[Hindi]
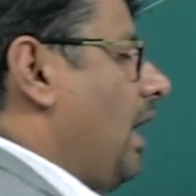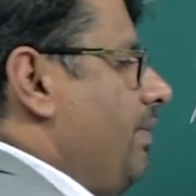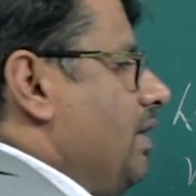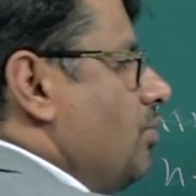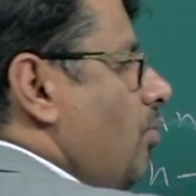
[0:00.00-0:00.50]

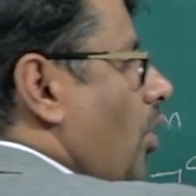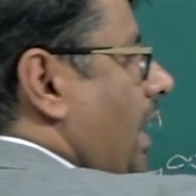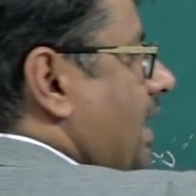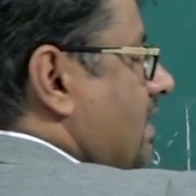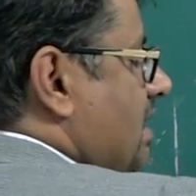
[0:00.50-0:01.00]
अब ये जो
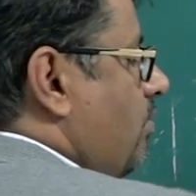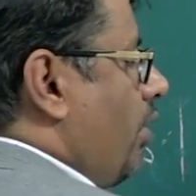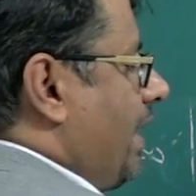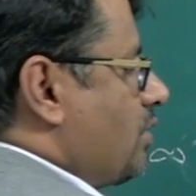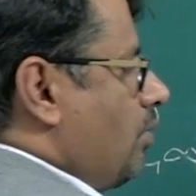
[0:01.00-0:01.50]
मॉड एक्स है इस
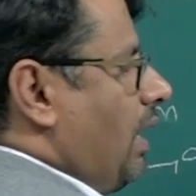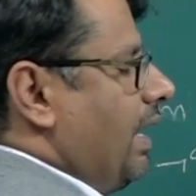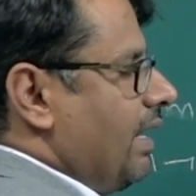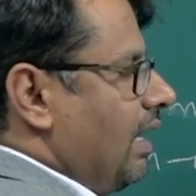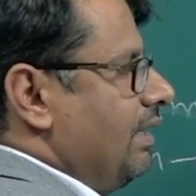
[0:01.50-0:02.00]
मॉड एक्स को
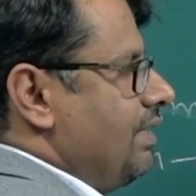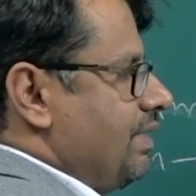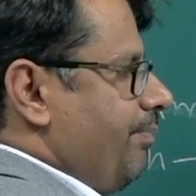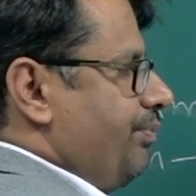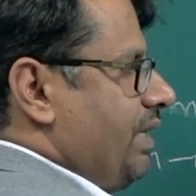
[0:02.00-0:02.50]
बाहर निकाल
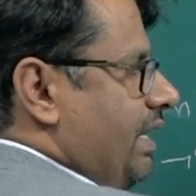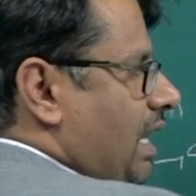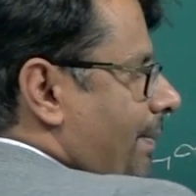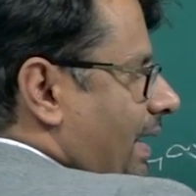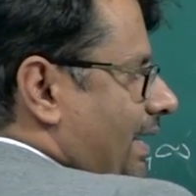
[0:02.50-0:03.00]
दीजिए देन
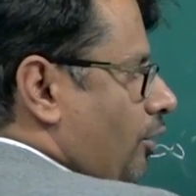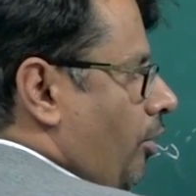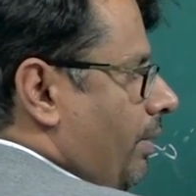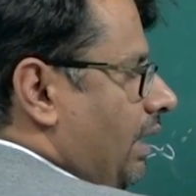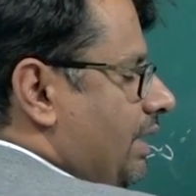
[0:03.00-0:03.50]
यहाँ पे एन
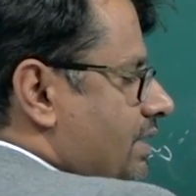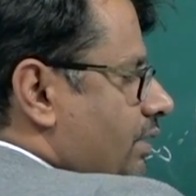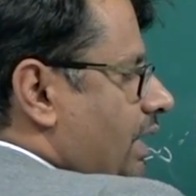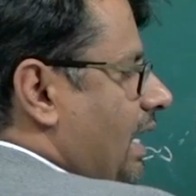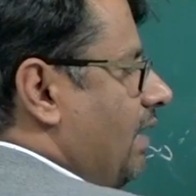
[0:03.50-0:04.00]
कॉमन लीजिए
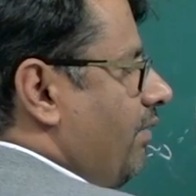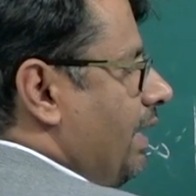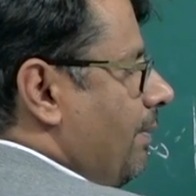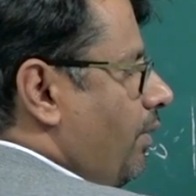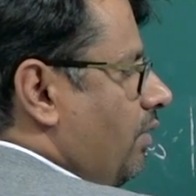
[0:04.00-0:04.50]
तो ये आएगा
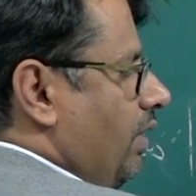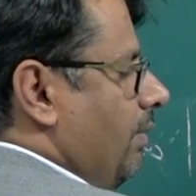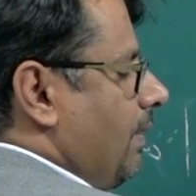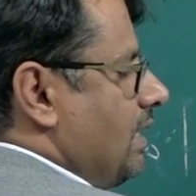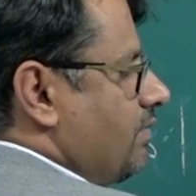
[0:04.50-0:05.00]
वन अपॉन
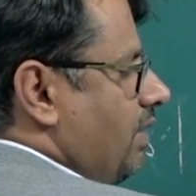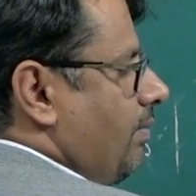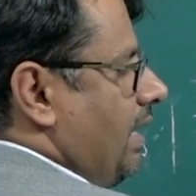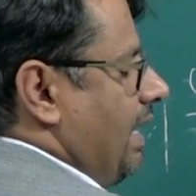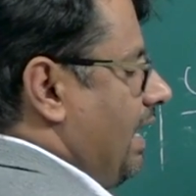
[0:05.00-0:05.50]
वन प्लस
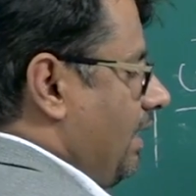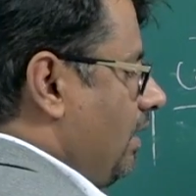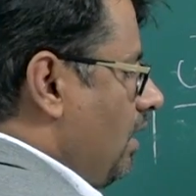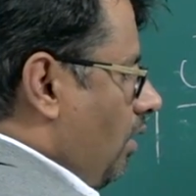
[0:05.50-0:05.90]
वन बाय एन